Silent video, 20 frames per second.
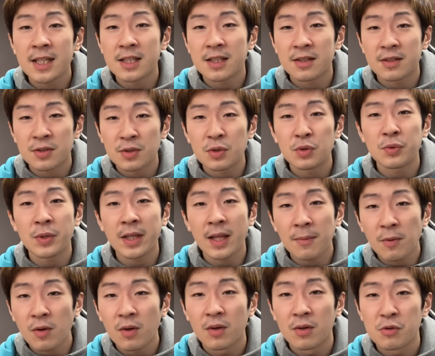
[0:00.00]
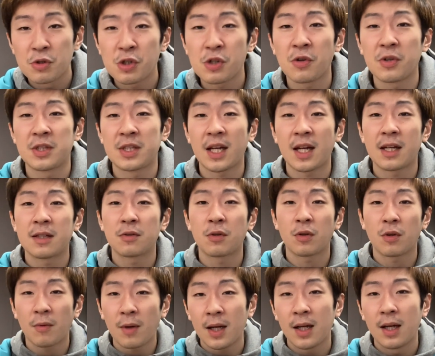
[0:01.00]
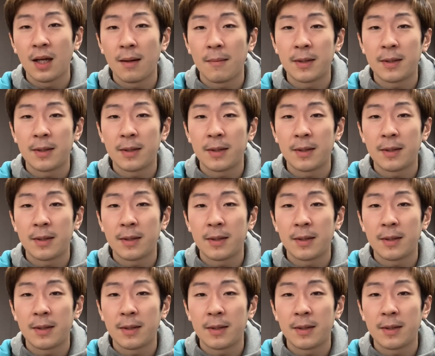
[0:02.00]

事にする上でも後ろに下がることは